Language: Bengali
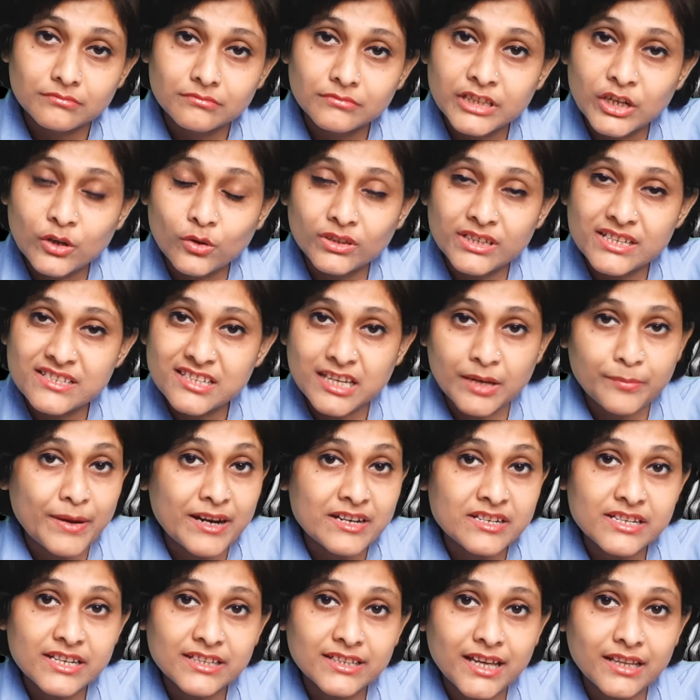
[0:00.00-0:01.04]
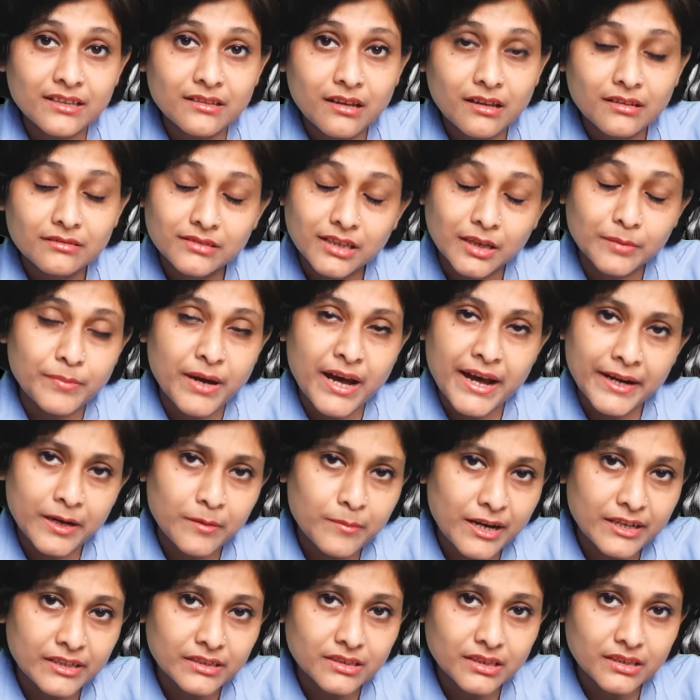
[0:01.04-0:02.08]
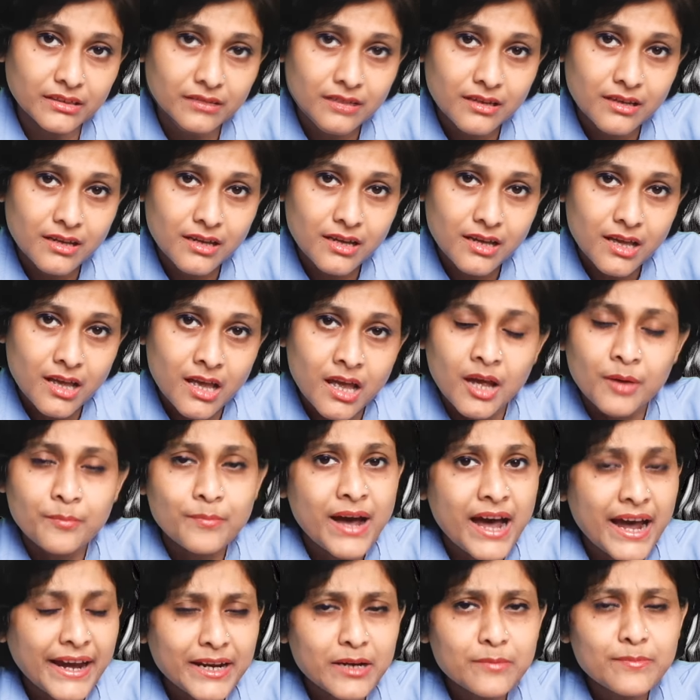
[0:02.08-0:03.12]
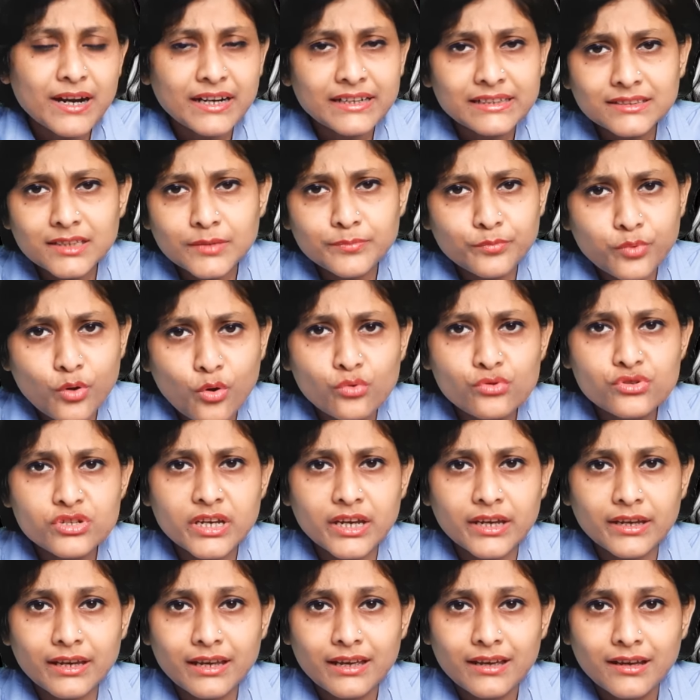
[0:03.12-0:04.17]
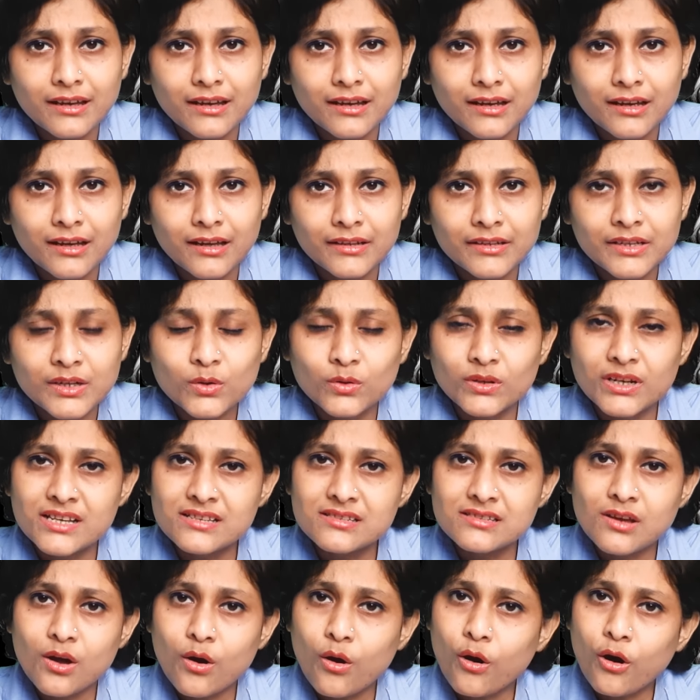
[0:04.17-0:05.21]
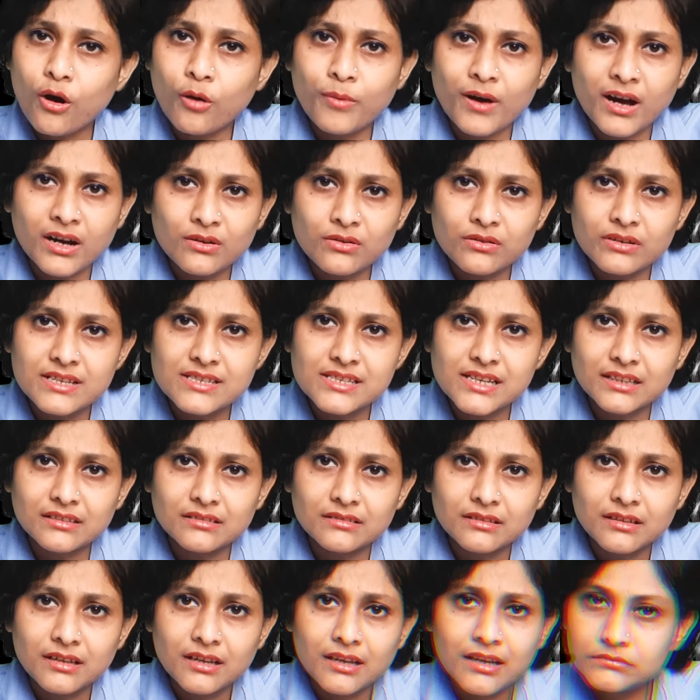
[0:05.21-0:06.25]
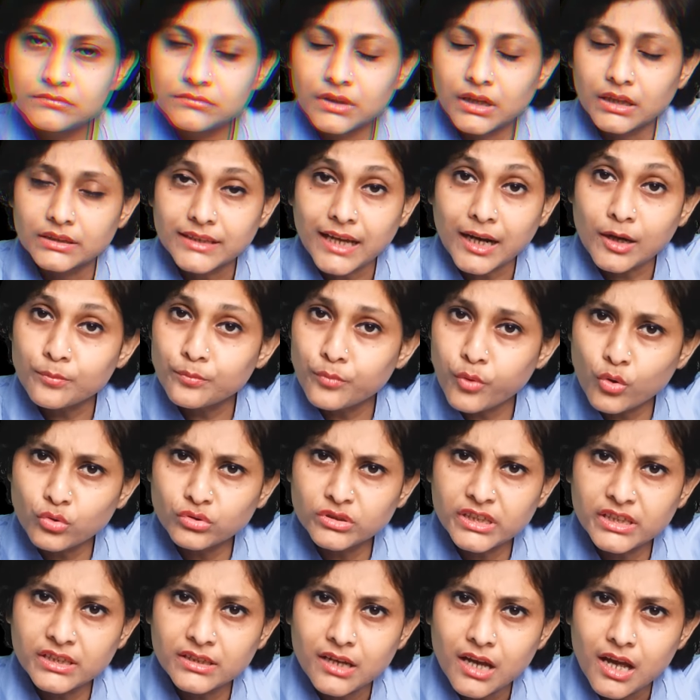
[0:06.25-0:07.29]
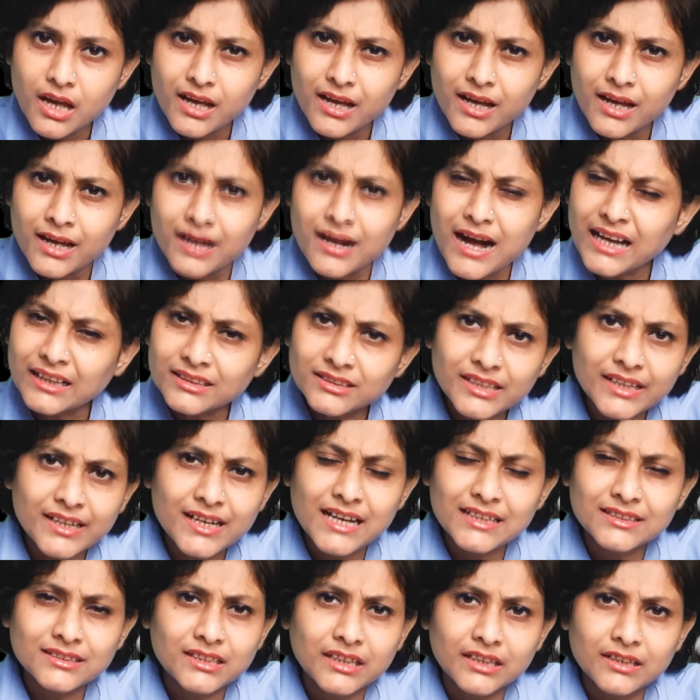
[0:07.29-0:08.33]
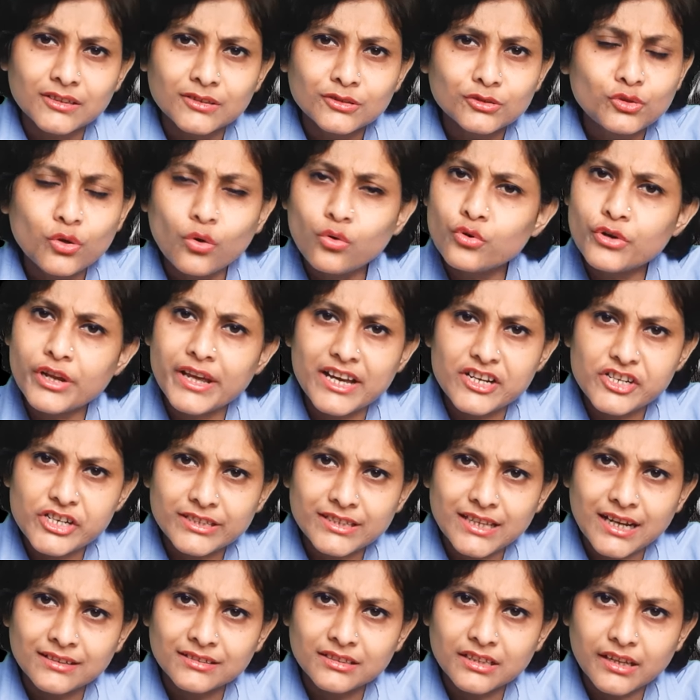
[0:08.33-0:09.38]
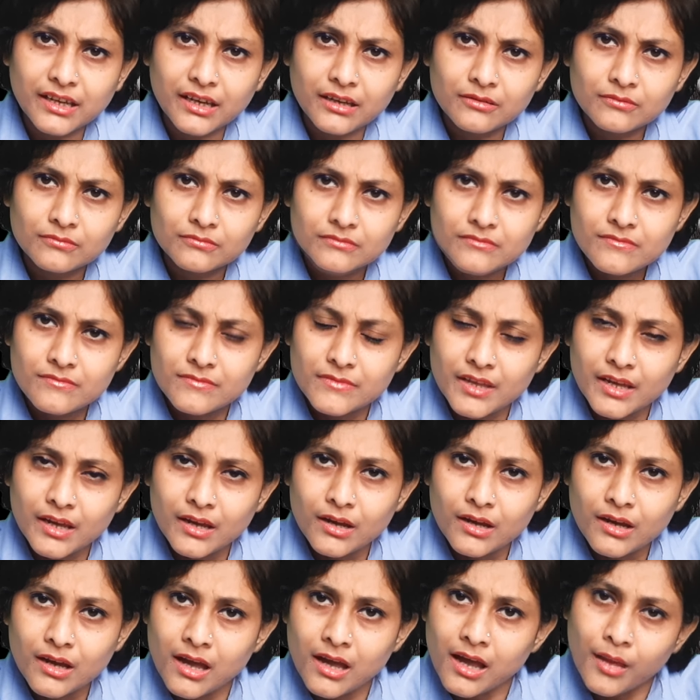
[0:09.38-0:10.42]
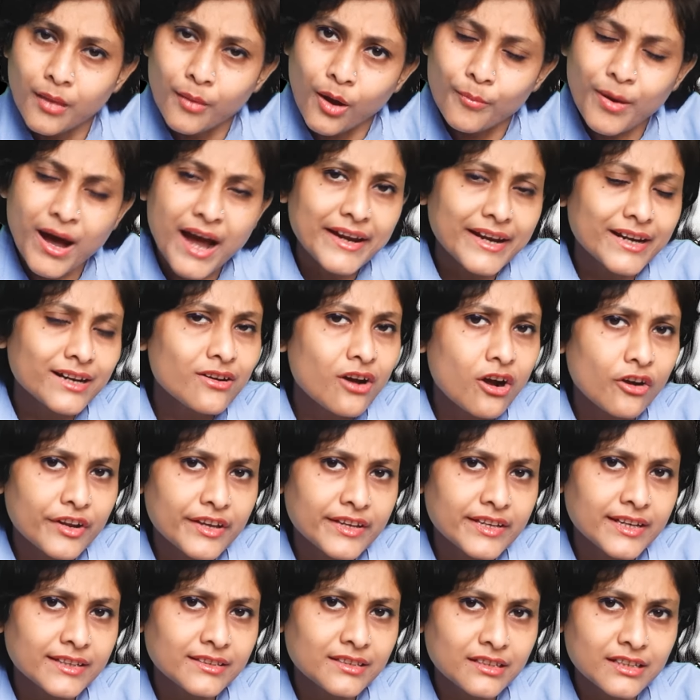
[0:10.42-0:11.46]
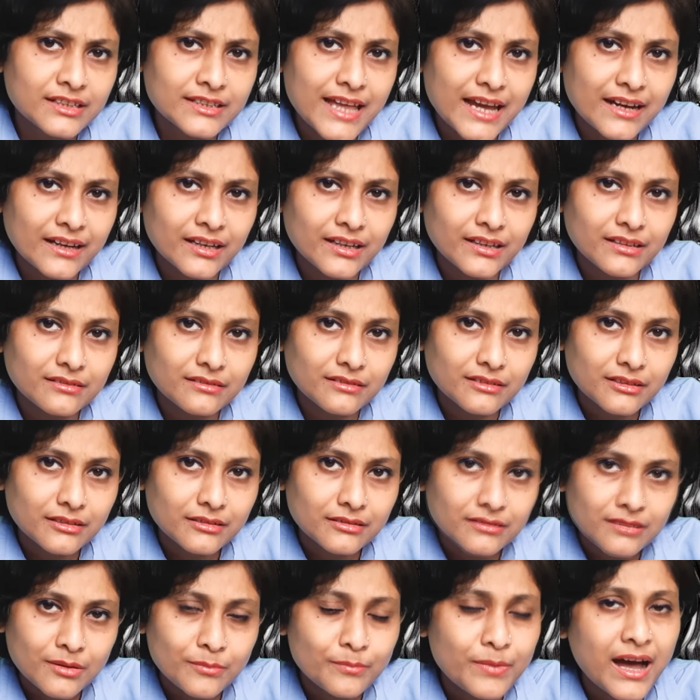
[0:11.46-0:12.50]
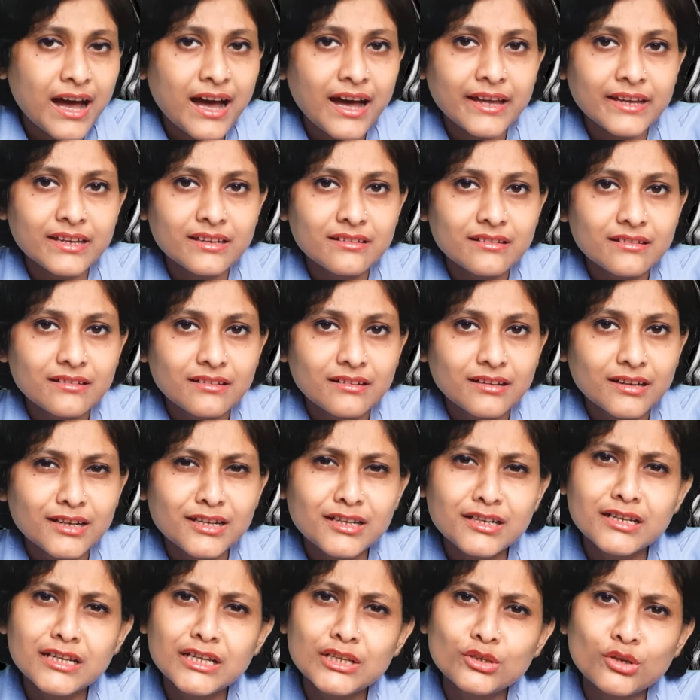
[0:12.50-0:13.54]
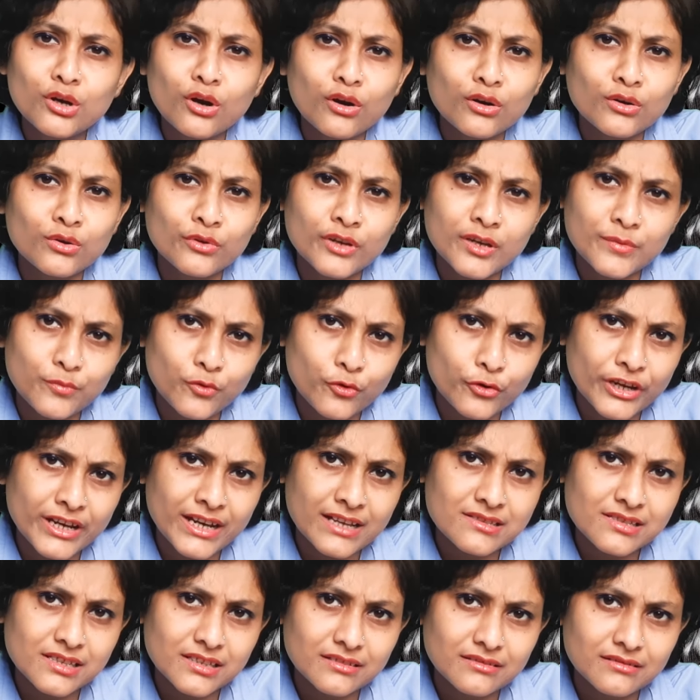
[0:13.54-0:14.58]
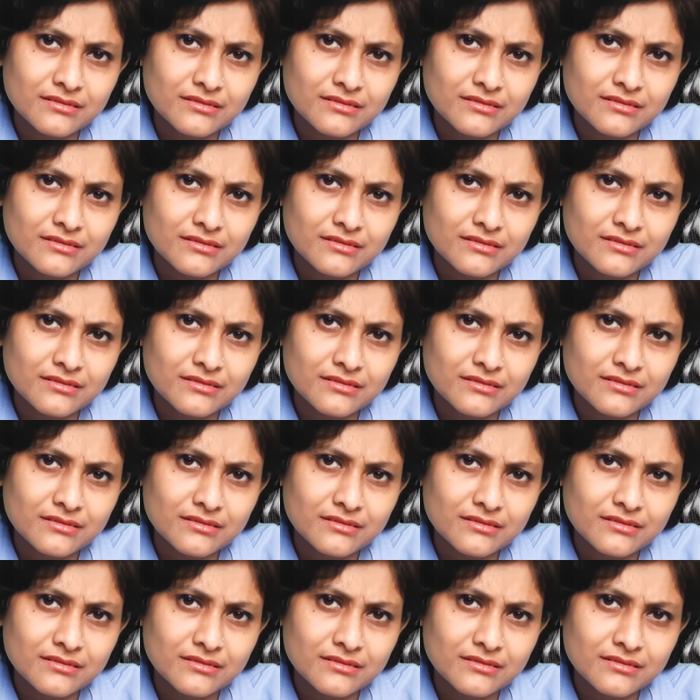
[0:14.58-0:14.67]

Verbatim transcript: নিকোলাসকে পাঠিয়ে দেন তার ভাইয়ের বাড়িতে ভাইয়ের বাড়িতে পৌঁছে নিকোলাস অবাক হয়ে যান তার বৌদি কাঁদতে কাঁদতে দৌড়ে আসে তার দিকে ভাইয়ের ঘরে গিয়ে তিনি দেখেন ভাই নিথর হয়ে পড়ে আছেন